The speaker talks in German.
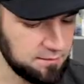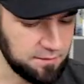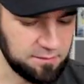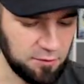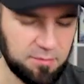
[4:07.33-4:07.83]

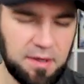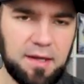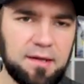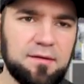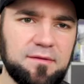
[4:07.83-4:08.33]
Was mir auch mal
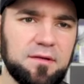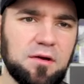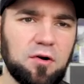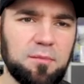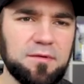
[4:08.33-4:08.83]
in den Sinn
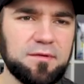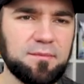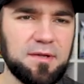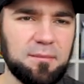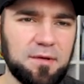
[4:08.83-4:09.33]
gekommen ist,
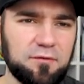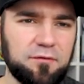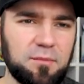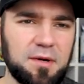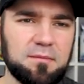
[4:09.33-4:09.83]
dass man ja mal so ein
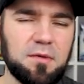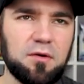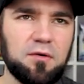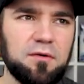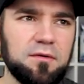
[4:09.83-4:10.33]
Format
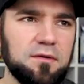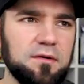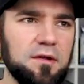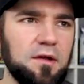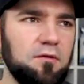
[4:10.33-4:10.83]
machen könnte,
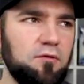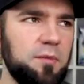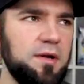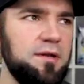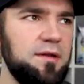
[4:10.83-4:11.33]
wo
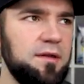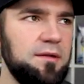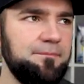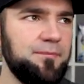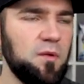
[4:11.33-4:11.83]
man
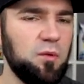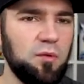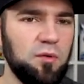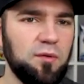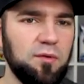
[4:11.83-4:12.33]
die
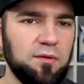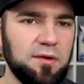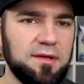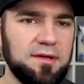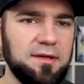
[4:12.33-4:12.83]
Holo
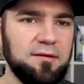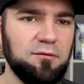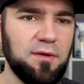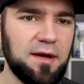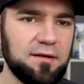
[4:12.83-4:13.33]
oder die
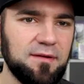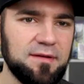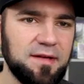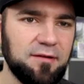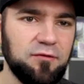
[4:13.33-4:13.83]
Rare
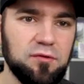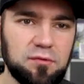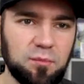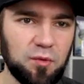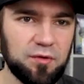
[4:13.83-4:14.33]
quasi
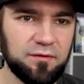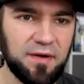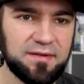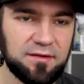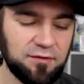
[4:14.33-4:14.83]
erfüllen muss,
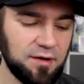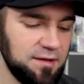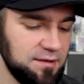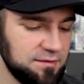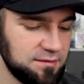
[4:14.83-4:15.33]
was das für
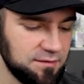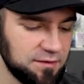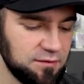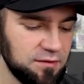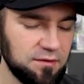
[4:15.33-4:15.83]
eine ist,
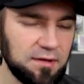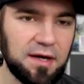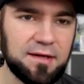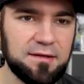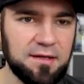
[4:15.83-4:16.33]
was für eine
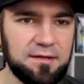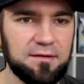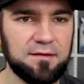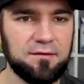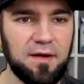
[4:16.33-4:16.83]
Rarität
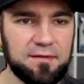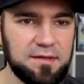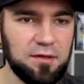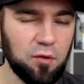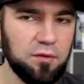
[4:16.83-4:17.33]

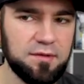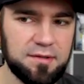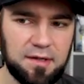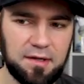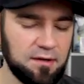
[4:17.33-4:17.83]
quasi
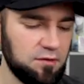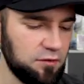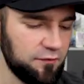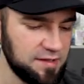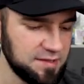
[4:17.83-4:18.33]
und
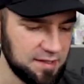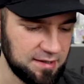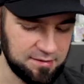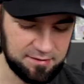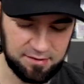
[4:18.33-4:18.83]
auch welche
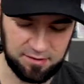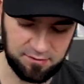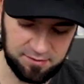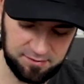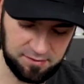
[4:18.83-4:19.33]
Karte es
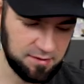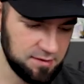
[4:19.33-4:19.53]
genau ist.